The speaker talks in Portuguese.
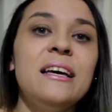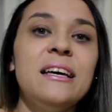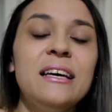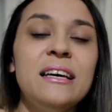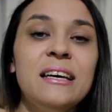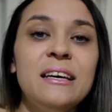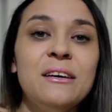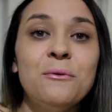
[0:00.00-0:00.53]

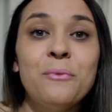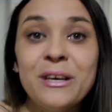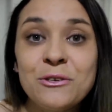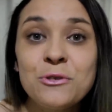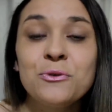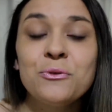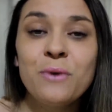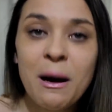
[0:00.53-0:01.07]
e o
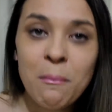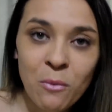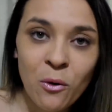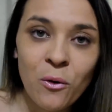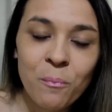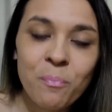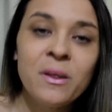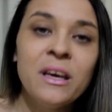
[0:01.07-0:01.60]
Enzo
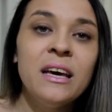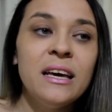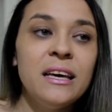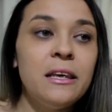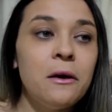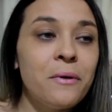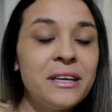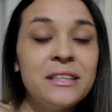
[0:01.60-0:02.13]
amou.
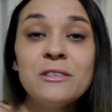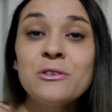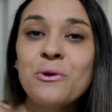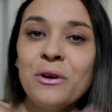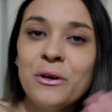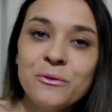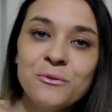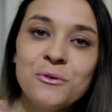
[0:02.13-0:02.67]
E eu ainda
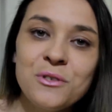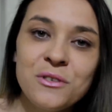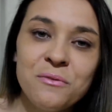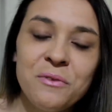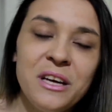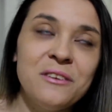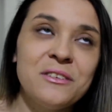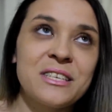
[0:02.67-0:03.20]
escolhi um dos
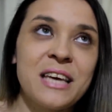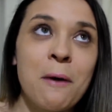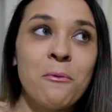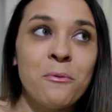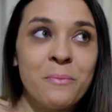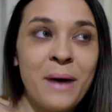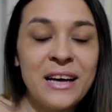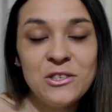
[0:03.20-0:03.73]
filhos que é o
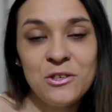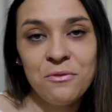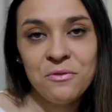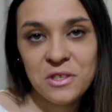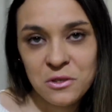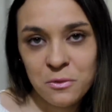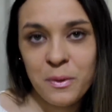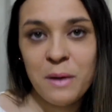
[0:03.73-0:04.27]
mais
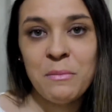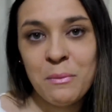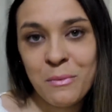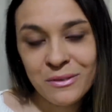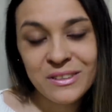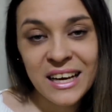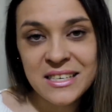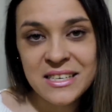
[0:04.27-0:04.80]
difícil para mim
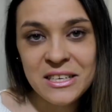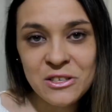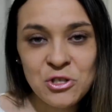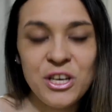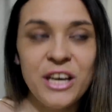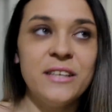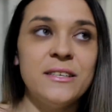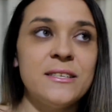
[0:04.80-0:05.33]
montar as
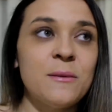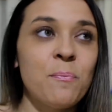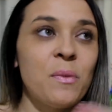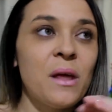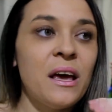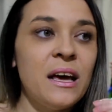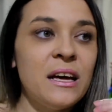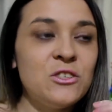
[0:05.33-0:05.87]
lancheiras.
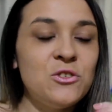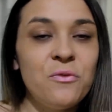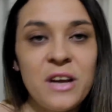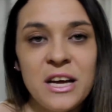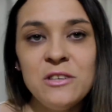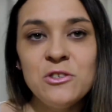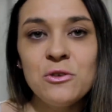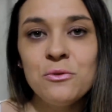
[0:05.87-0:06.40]

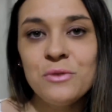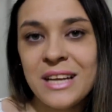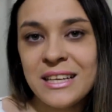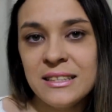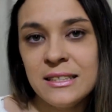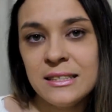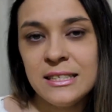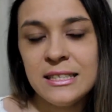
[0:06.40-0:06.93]
Diferente do
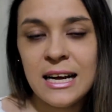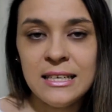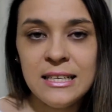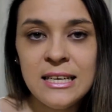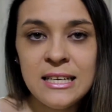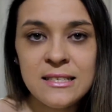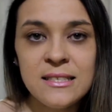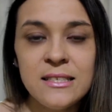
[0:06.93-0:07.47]
Natan e da
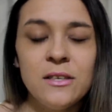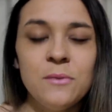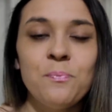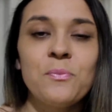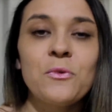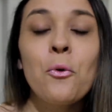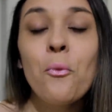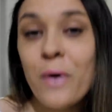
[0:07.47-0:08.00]
Alice,
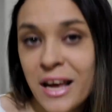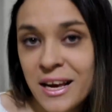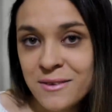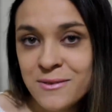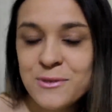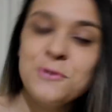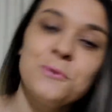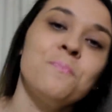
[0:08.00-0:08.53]
o
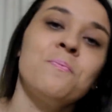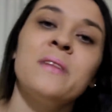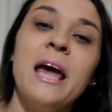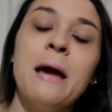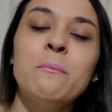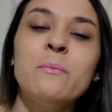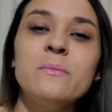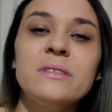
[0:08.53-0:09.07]
Enzo
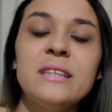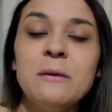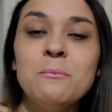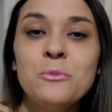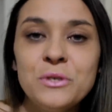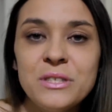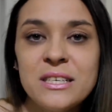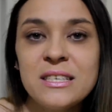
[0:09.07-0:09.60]
é, tem
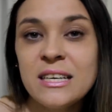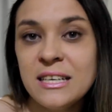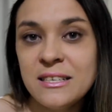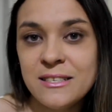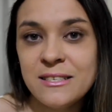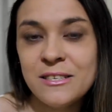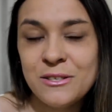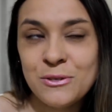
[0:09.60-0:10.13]
muitas
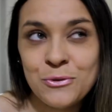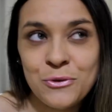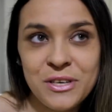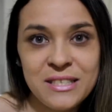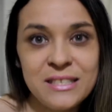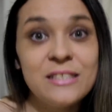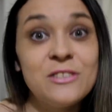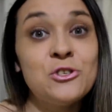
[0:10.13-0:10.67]

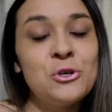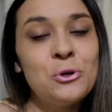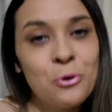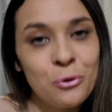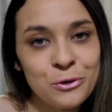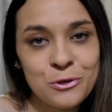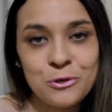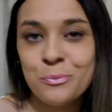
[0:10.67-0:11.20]
restrições de
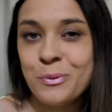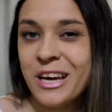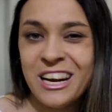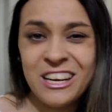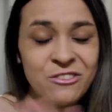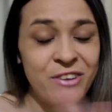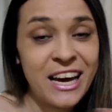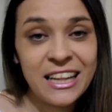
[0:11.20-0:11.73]
gosto, porque
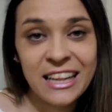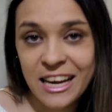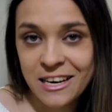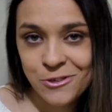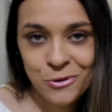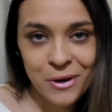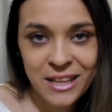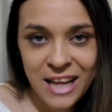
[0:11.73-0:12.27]
ele não é
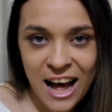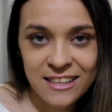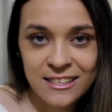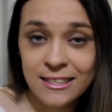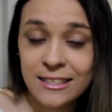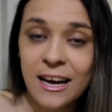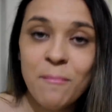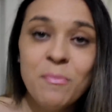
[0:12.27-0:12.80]
alérgico a
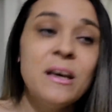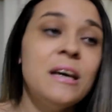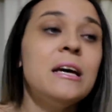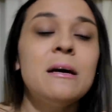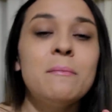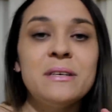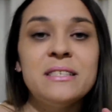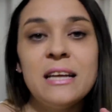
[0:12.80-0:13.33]
nada, tá?
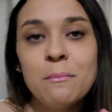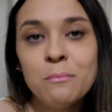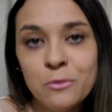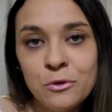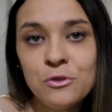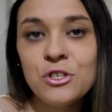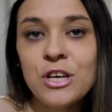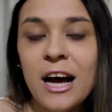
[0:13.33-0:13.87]
Mas ele é
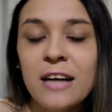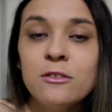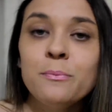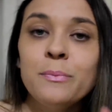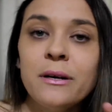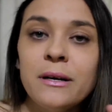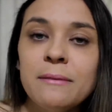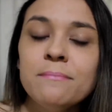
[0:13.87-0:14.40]
muito chato
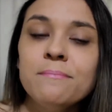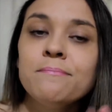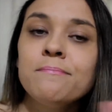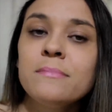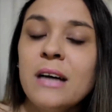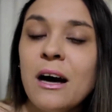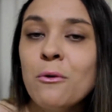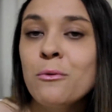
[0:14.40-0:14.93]
para
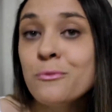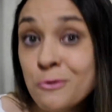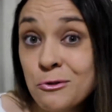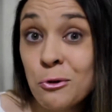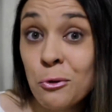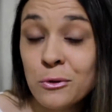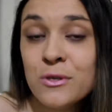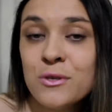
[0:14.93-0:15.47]
alguns
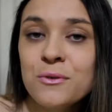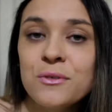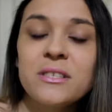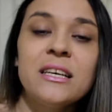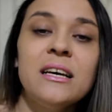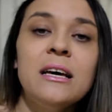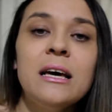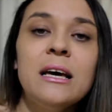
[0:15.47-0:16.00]

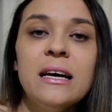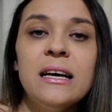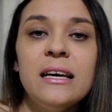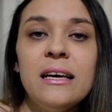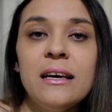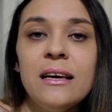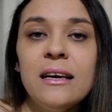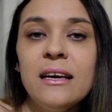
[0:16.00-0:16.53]
gostos.
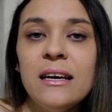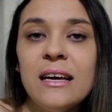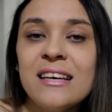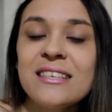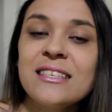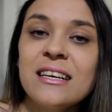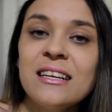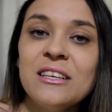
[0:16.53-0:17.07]
E
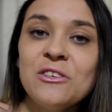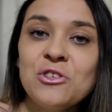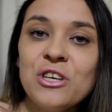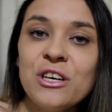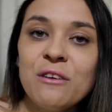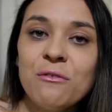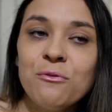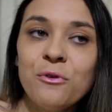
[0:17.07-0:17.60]
essa
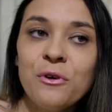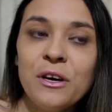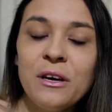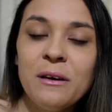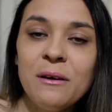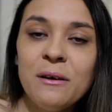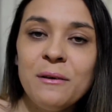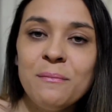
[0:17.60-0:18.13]
lancheira
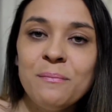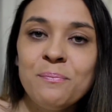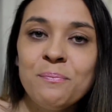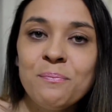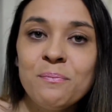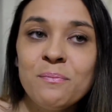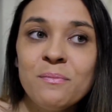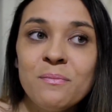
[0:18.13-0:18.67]
foi
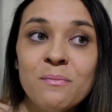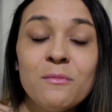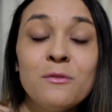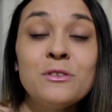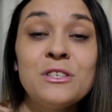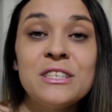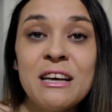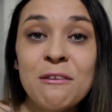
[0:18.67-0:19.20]

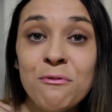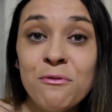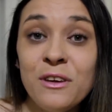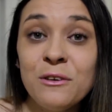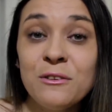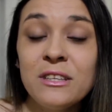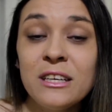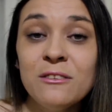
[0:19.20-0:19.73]
um
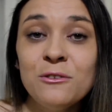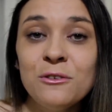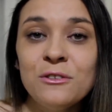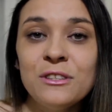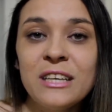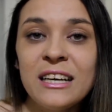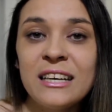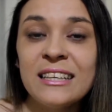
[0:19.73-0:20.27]
desafio tanto
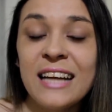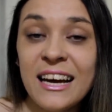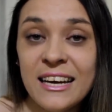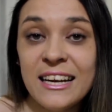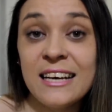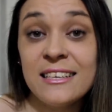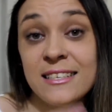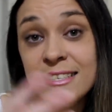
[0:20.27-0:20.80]
na, na
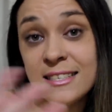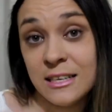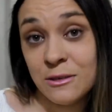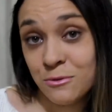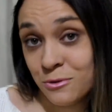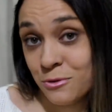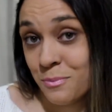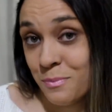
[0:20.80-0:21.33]

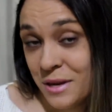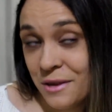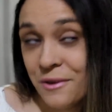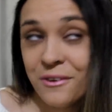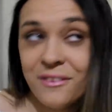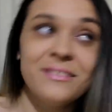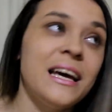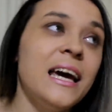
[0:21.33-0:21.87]
criação do
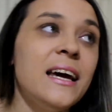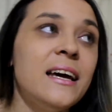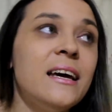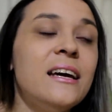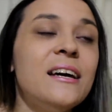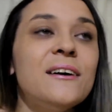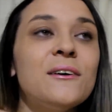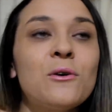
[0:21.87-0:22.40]
Minion, né?
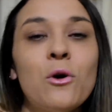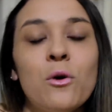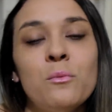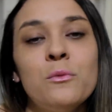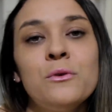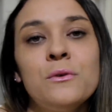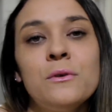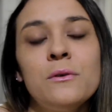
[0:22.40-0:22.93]

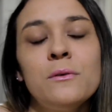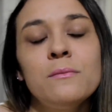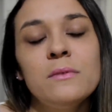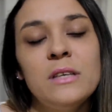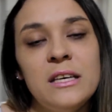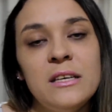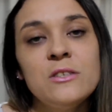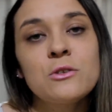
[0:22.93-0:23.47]
Como
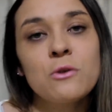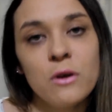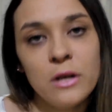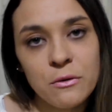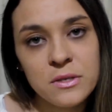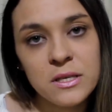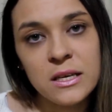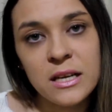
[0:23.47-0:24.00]
em
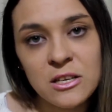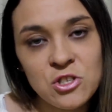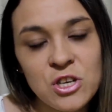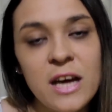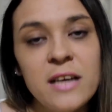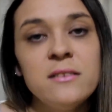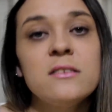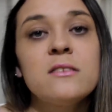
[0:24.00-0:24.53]
escolher os
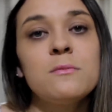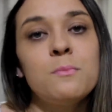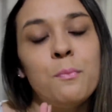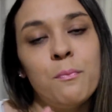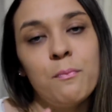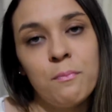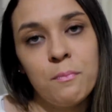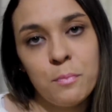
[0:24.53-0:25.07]
ingredientes
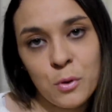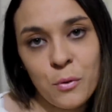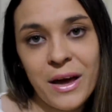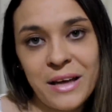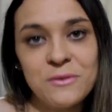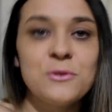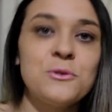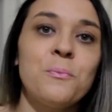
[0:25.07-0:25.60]
pro
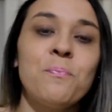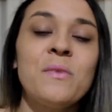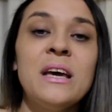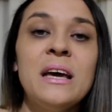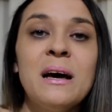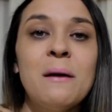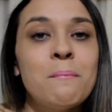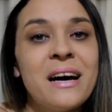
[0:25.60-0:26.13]
Enzo.
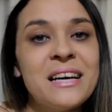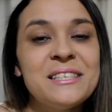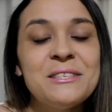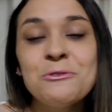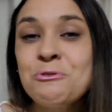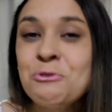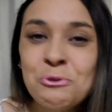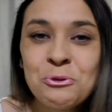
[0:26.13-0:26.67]
Mas
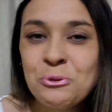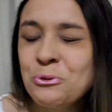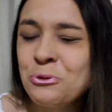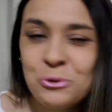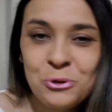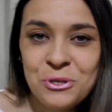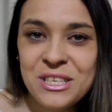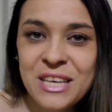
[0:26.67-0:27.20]
deu
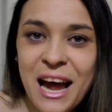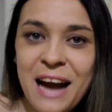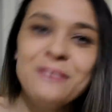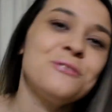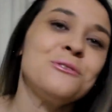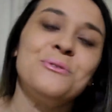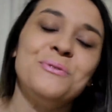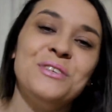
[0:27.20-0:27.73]
tudo
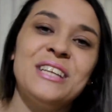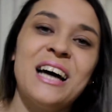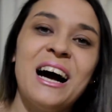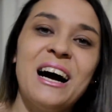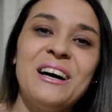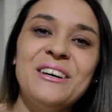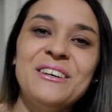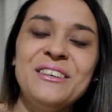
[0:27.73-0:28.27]
certo no
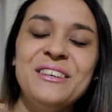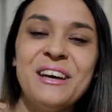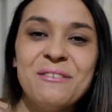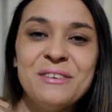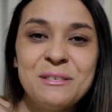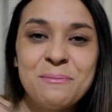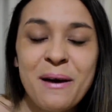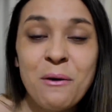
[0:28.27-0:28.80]
final e eu
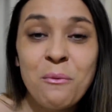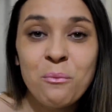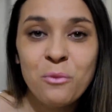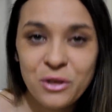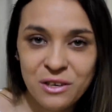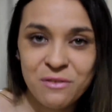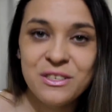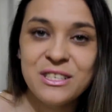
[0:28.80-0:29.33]
espero
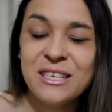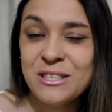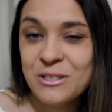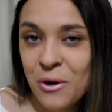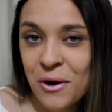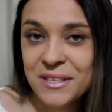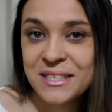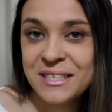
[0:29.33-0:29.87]
muito que vocês
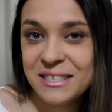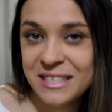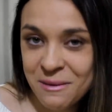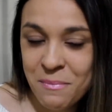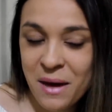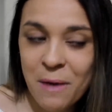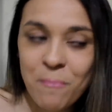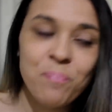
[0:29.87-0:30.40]
gostem
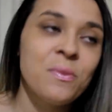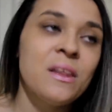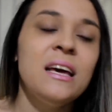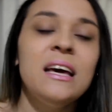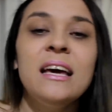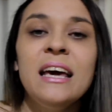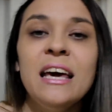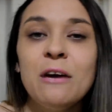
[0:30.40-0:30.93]
também.
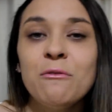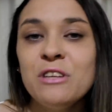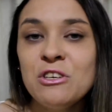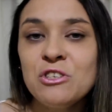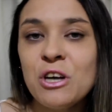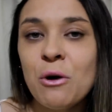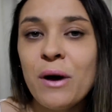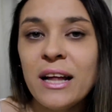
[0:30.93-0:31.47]
Eu vou
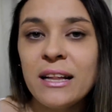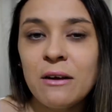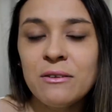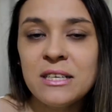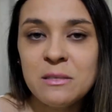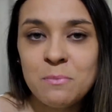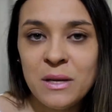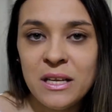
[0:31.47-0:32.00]
deixar o canal
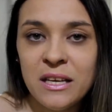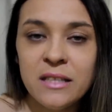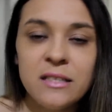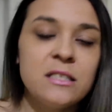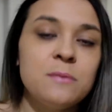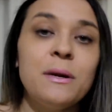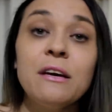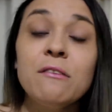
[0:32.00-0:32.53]
das
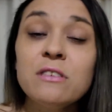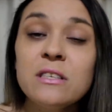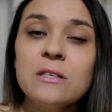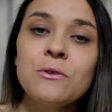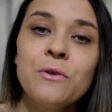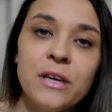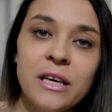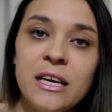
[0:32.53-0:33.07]
meninas para que vocês
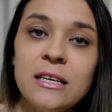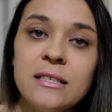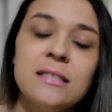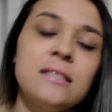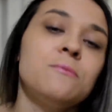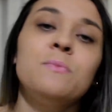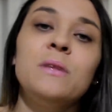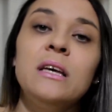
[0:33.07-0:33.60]

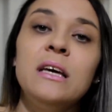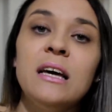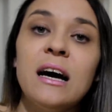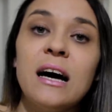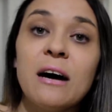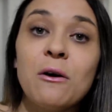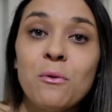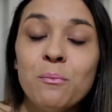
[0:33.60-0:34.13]
conheçam,
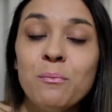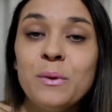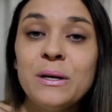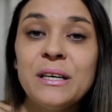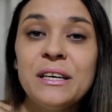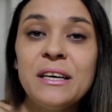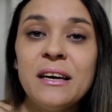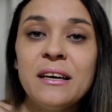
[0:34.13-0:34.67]

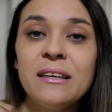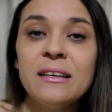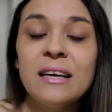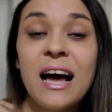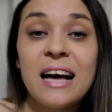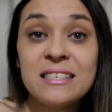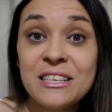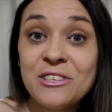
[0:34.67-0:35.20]
acompanhem
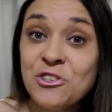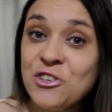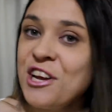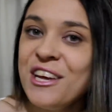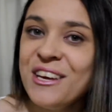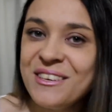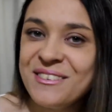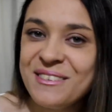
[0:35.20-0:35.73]
as
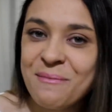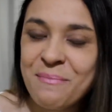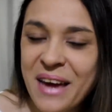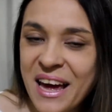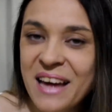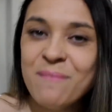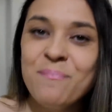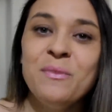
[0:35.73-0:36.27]
lancheirinhas
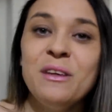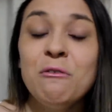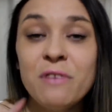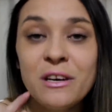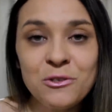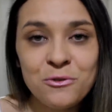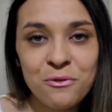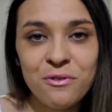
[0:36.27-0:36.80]
também e
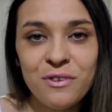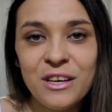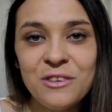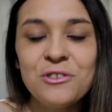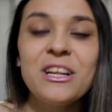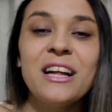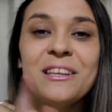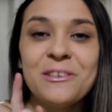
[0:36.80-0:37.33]
vejam o
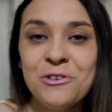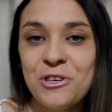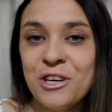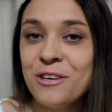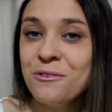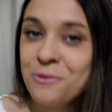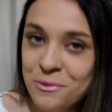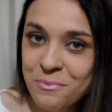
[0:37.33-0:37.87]
vídeo da
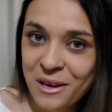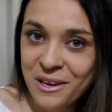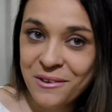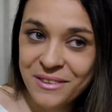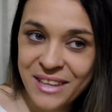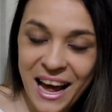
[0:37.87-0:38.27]
lancheira dos Minion